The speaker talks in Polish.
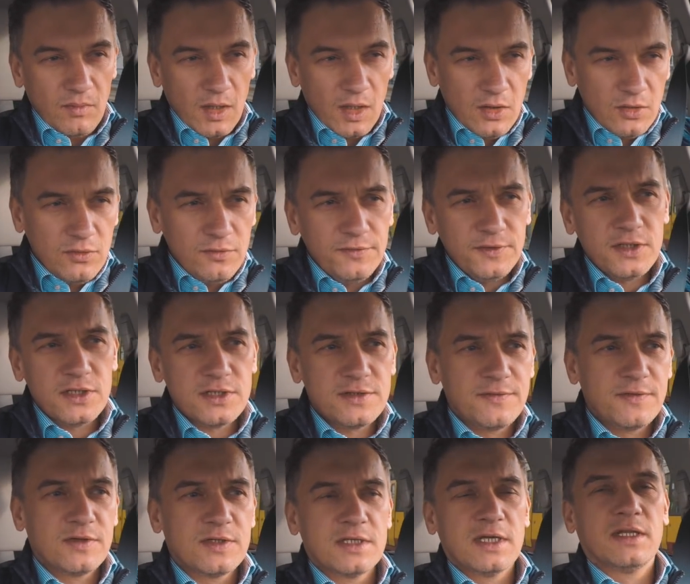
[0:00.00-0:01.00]
również
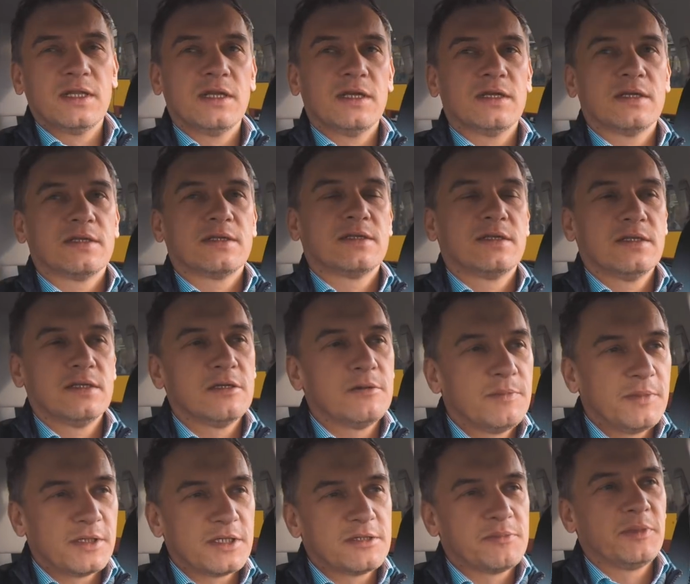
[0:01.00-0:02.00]
związana z
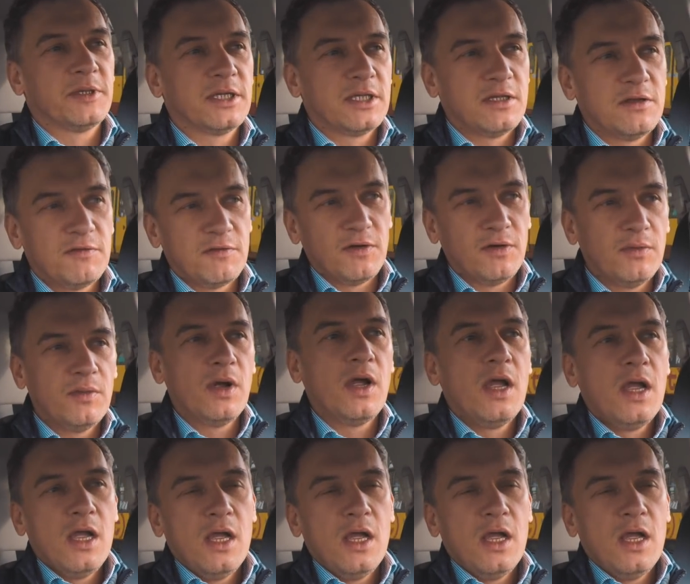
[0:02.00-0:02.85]
perspektywą,